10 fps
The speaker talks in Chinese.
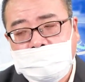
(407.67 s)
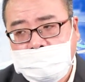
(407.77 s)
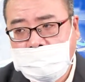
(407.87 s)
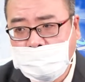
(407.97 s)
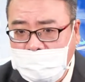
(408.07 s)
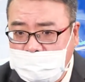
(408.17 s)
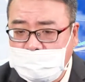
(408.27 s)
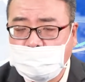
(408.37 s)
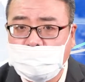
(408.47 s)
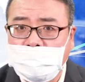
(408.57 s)
那万你是
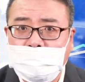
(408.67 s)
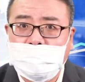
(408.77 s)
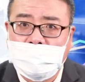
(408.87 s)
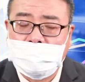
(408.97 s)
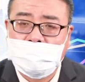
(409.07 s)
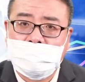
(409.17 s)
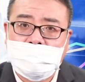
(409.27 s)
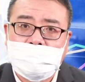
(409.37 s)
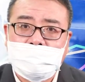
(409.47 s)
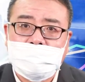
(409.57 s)
昨天买
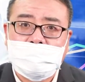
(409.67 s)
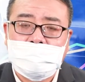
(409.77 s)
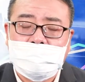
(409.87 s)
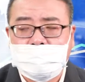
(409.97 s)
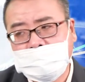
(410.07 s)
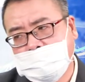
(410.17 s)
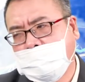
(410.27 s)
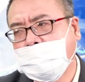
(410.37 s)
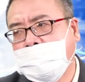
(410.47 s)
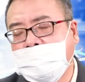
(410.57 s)
呢
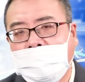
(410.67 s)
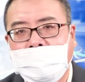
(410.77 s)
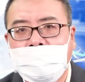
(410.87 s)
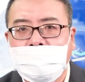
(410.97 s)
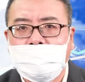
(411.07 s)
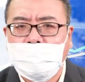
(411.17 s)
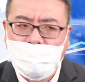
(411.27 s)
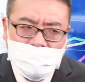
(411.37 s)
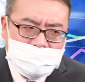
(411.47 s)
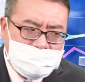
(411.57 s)
o k 啊？
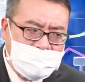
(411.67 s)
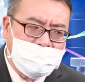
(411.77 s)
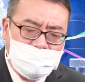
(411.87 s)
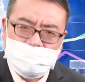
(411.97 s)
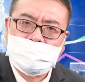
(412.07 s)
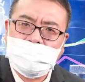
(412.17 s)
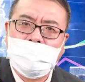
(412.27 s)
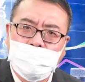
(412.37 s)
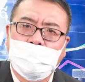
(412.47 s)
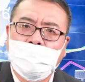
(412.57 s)
万一你像我、
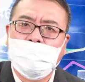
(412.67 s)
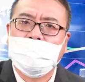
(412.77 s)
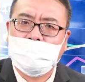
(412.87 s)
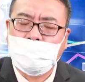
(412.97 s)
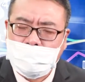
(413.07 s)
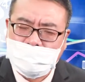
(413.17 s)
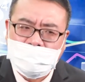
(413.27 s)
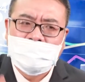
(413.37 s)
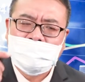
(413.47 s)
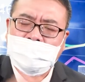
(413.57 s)
像我或我的会
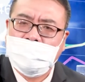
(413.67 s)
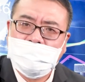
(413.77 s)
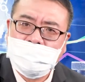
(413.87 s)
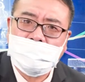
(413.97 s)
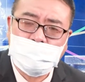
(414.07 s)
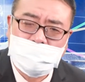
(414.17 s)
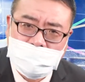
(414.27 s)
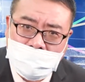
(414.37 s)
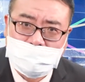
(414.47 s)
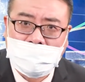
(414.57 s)
员前天去
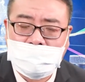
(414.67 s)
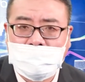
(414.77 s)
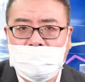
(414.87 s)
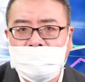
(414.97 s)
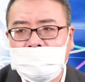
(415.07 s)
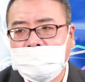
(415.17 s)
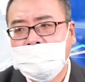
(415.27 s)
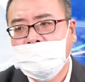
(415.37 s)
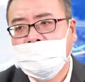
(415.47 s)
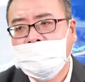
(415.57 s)
加码呢？
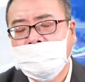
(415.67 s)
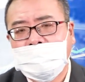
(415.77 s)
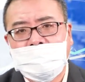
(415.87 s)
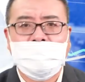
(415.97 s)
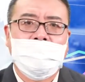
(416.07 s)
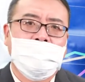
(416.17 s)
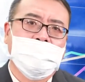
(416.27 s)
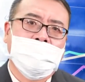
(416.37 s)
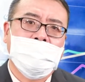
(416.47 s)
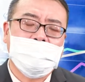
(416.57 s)
那也
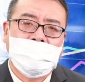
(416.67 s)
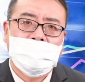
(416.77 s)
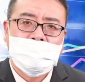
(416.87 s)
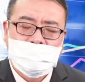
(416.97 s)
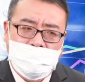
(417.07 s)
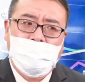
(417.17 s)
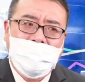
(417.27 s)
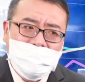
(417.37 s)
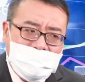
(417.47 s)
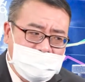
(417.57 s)
OK 嘛。啊，
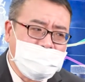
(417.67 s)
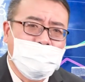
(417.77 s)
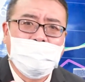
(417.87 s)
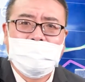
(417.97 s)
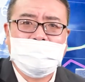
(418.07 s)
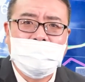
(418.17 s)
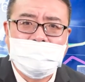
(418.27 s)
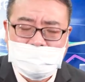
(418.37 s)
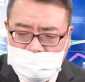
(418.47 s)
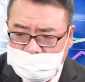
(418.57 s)
万一你是我
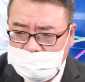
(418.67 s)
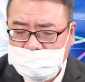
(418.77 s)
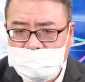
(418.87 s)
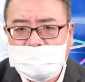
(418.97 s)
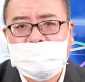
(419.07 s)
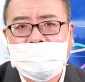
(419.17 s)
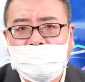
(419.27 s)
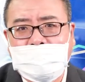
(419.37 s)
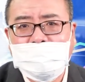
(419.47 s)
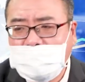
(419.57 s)
的
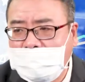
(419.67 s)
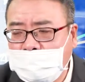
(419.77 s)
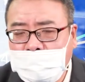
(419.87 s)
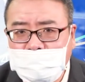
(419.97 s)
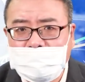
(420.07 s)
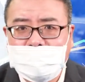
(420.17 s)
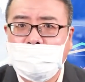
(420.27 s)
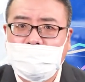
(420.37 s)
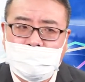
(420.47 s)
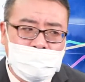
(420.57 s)
清代会员、特
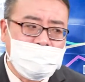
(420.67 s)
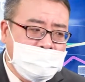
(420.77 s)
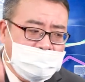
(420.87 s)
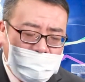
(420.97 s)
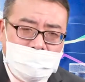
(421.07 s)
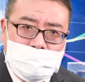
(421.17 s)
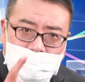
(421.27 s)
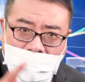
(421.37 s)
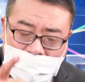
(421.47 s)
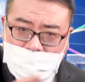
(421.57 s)
别会员，礼
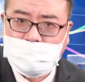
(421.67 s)
拜一